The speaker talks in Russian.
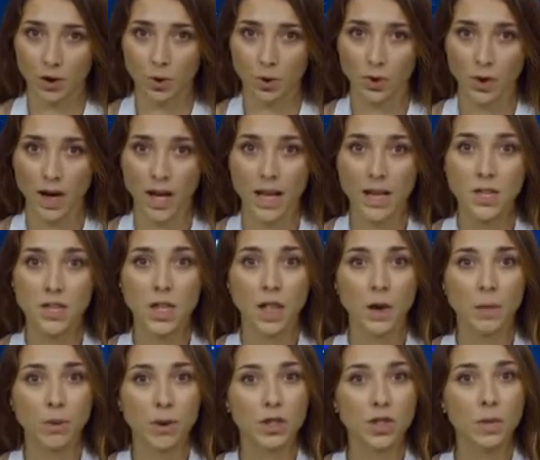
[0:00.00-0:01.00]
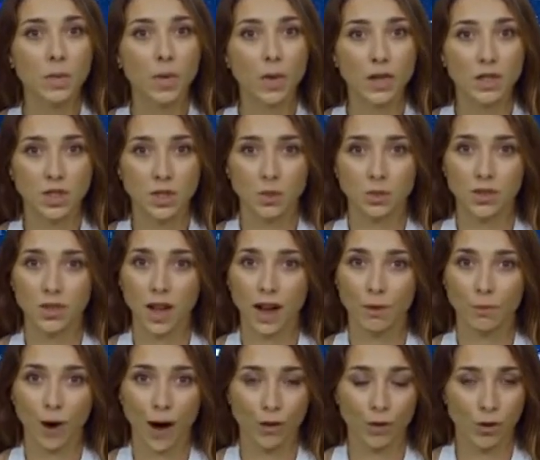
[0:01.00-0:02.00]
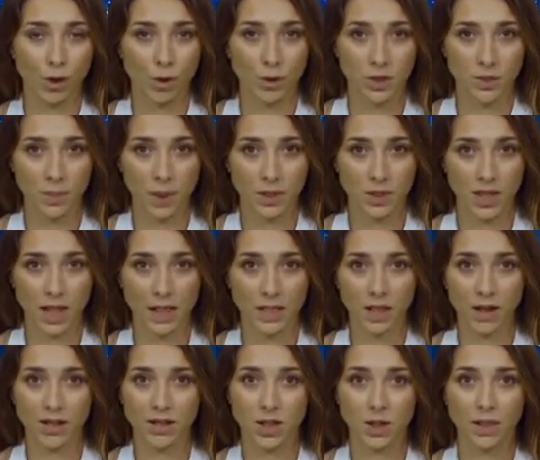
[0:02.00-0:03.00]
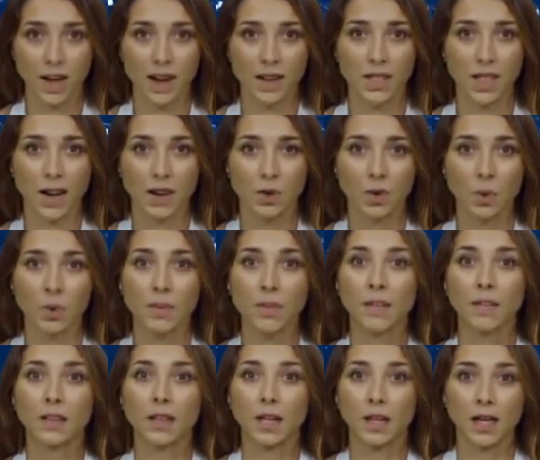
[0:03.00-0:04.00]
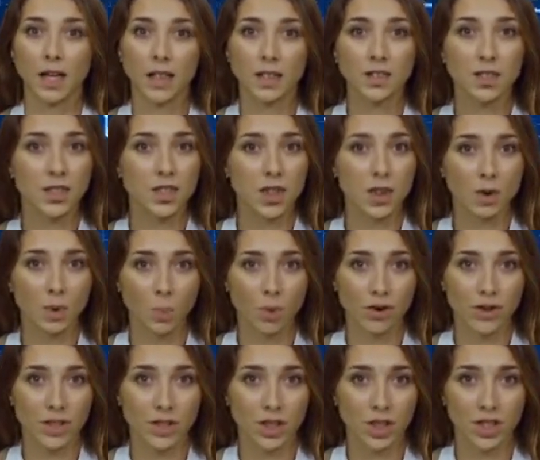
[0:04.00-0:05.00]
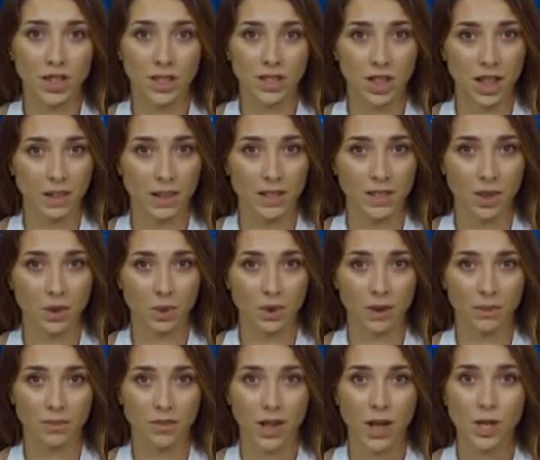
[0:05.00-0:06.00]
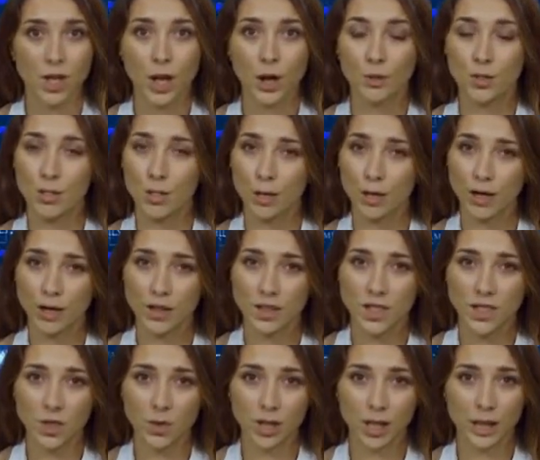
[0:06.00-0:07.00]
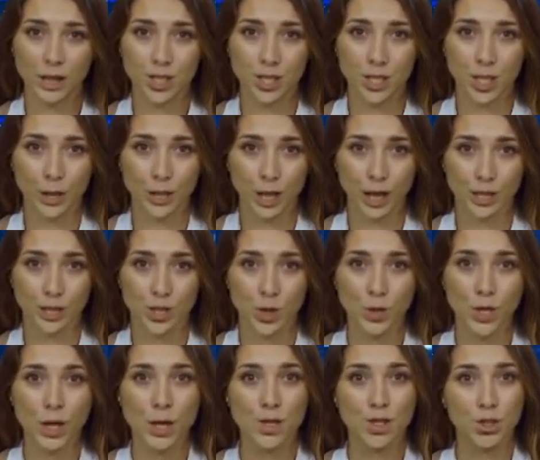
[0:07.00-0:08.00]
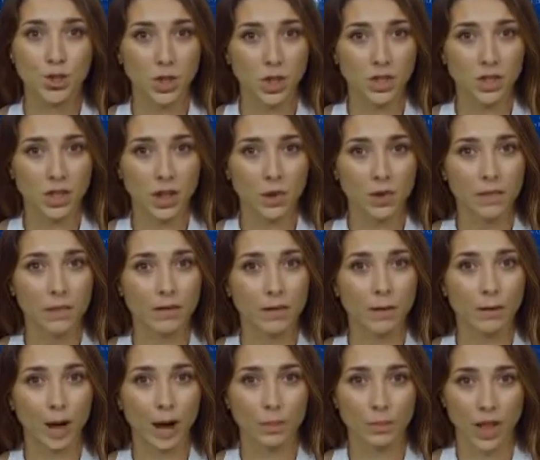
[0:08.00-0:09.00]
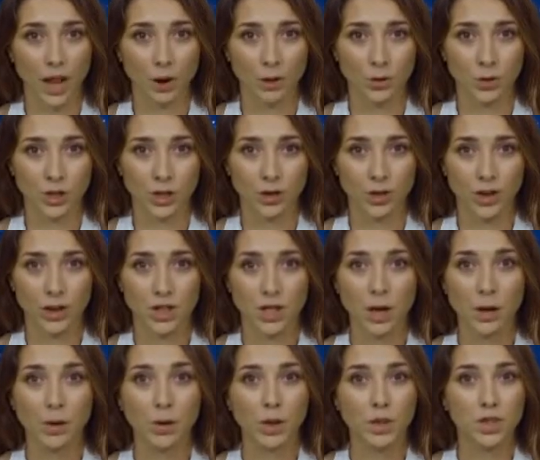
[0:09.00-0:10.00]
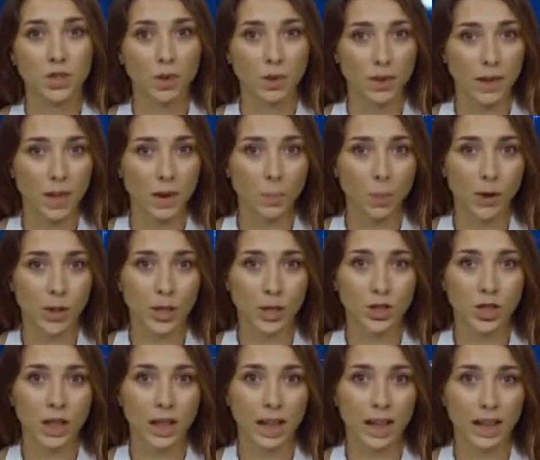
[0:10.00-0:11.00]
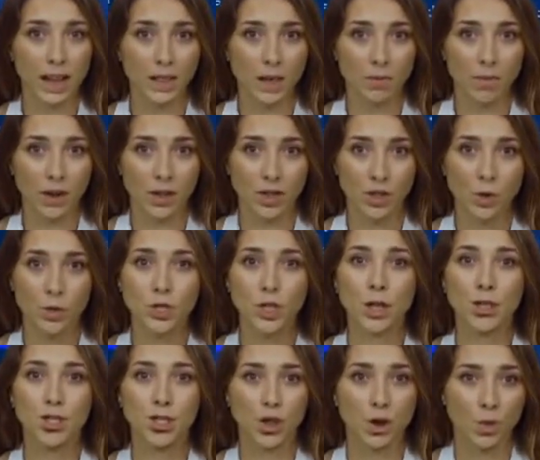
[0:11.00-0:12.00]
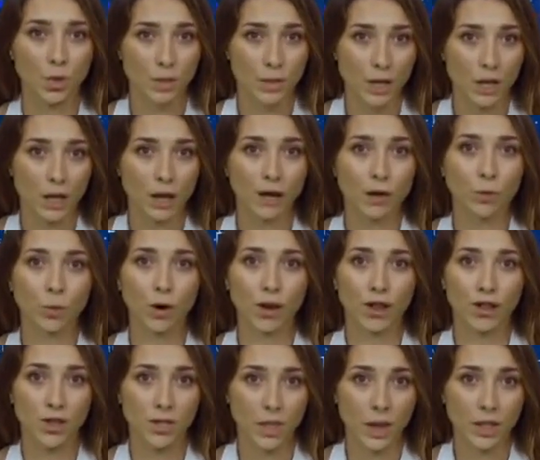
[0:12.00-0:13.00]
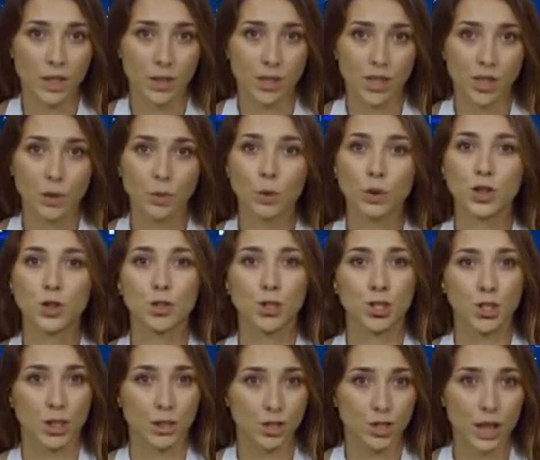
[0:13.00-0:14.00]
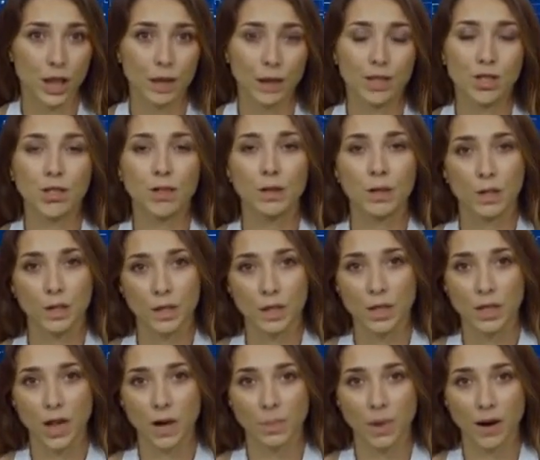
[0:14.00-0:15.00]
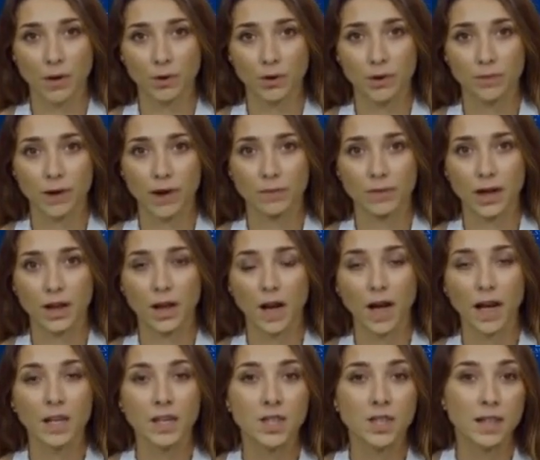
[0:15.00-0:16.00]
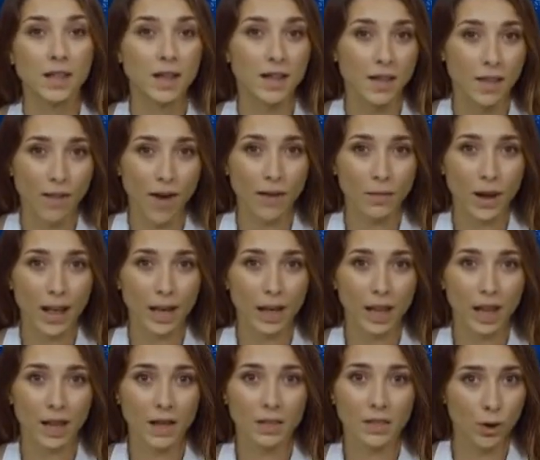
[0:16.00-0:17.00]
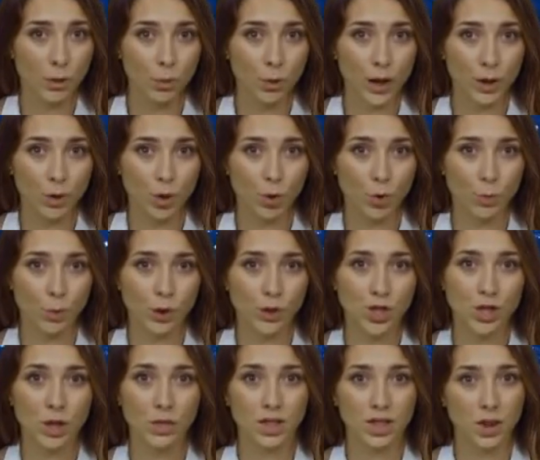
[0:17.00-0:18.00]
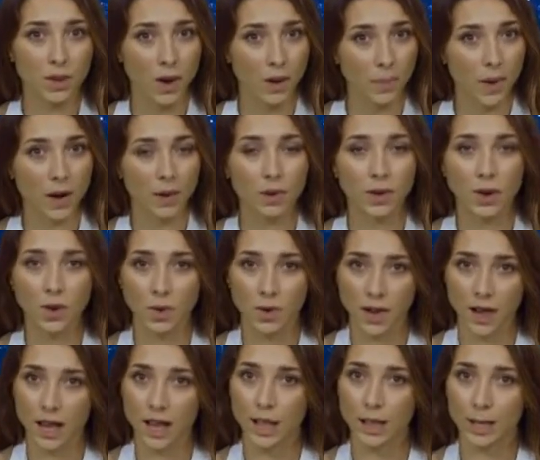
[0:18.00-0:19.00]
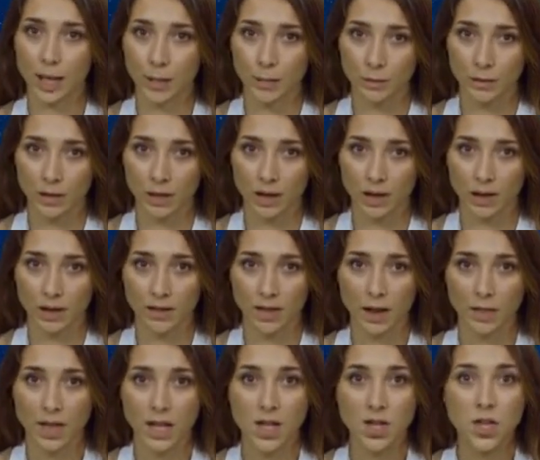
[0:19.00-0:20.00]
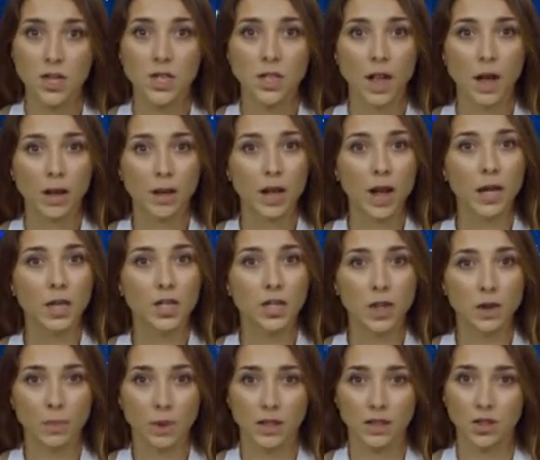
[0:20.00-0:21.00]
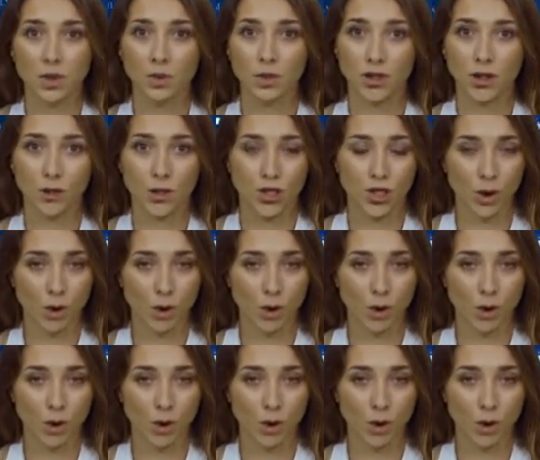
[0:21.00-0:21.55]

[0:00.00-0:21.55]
Украинская противовоздушная оборона успешно отразила атаку. Из всех 89 дронов «Шахет» 131-136, обнаруженных радиолокационными подразделениями воздушных сил, были сбиты все 89. К обороне привлекались мобильные огневые группы всех сил обороны Украины, тактическая авиация воздушных